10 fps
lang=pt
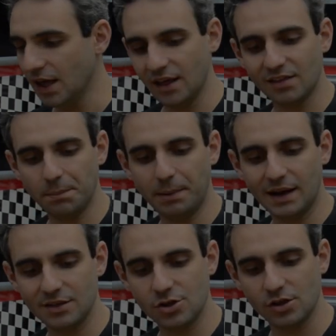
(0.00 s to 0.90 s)
essa
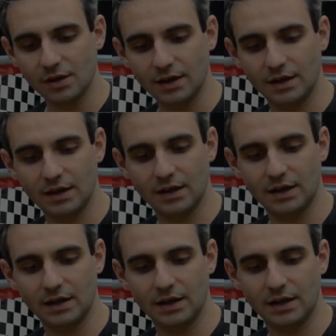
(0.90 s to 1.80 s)
parte
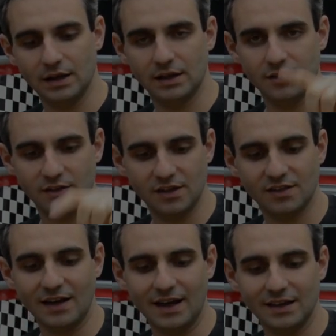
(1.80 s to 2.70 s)
uh,
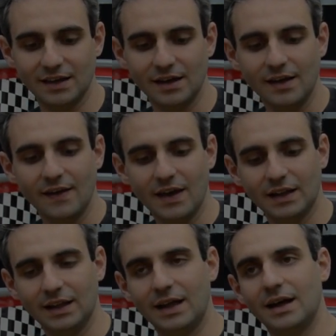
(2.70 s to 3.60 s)
zigue-zague
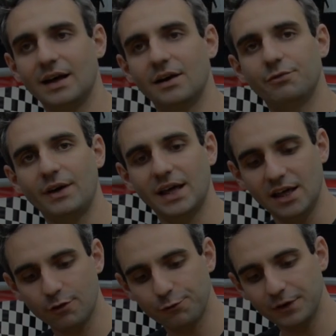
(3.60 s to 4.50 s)
ela vai
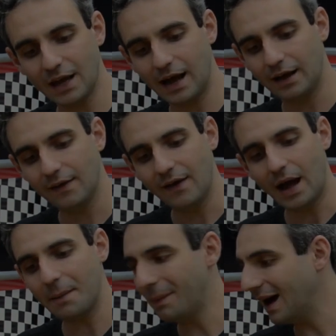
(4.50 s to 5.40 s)
resfriar
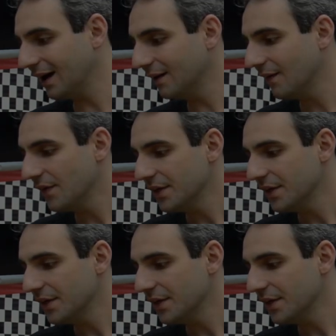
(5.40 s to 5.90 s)
a barra